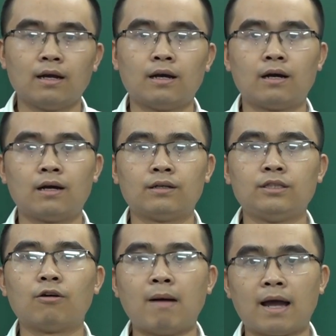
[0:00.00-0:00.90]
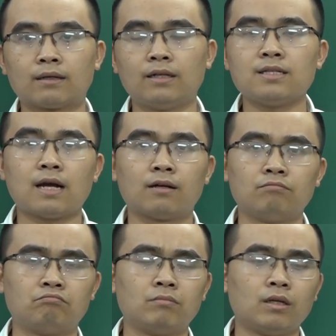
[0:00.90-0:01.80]
Ờ, nhiều bạn nghĩ
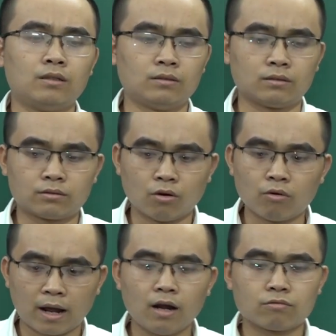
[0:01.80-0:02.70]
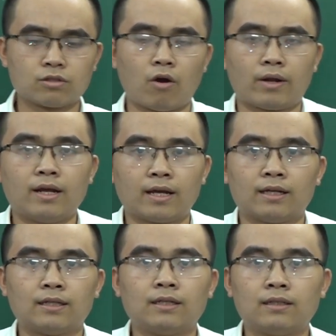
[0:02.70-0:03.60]
rằng ừ, cố gắng học giỏi
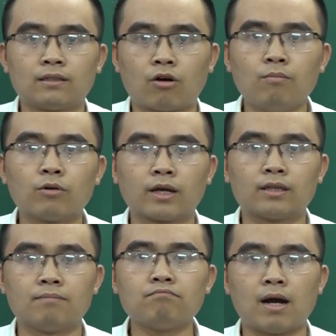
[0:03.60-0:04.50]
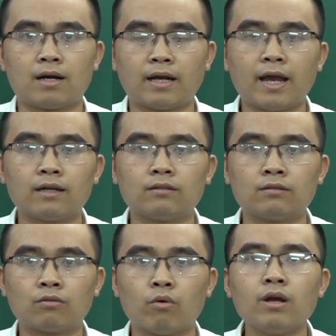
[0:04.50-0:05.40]
để có một cái tấm bằng
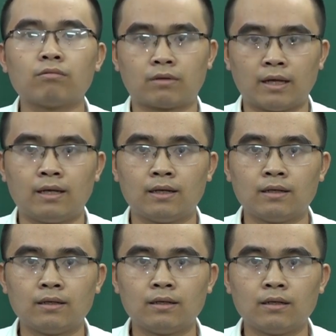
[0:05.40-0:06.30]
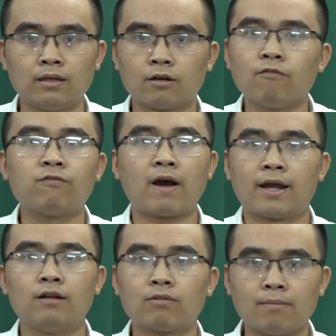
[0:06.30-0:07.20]
khen cuối học kỳ. Không
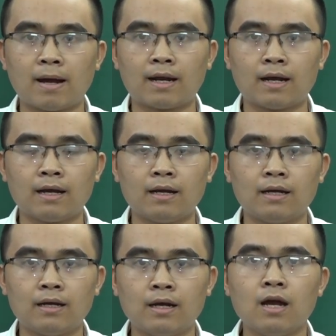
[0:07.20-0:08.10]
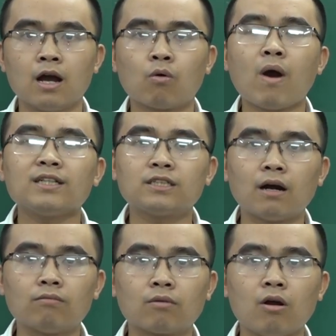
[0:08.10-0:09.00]
phải đâu các bạn ạ. Quan
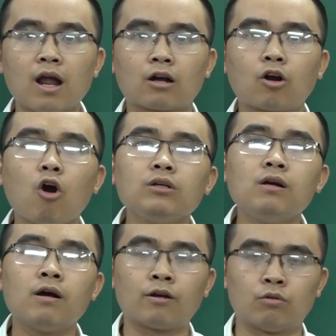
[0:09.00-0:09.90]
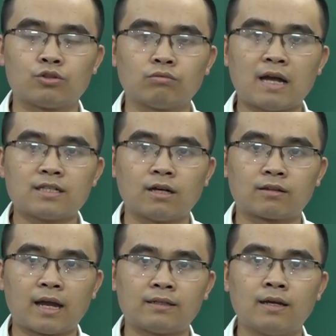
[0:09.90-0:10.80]
trọng đó là con người của chúng ta trở
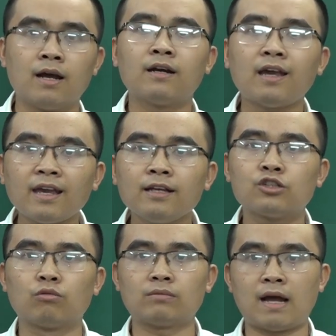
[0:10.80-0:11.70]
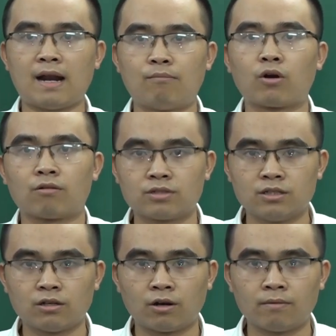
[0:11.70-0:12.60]
thành khi chúng ta là một học
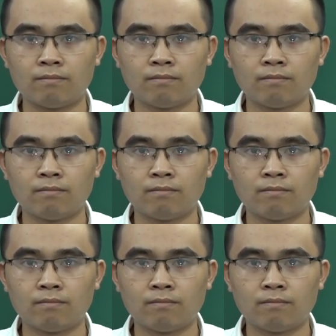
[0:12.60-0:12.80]
sinh giỏi.